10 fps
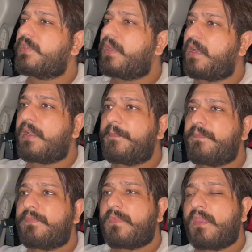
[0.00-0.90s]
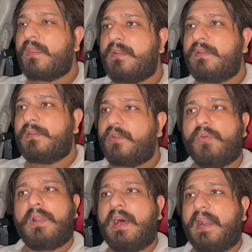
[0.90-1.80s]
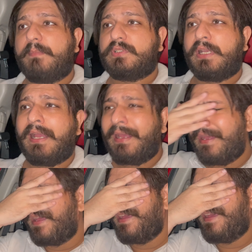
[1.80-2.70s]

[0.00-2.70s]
से यार रोना आ रहा मुझे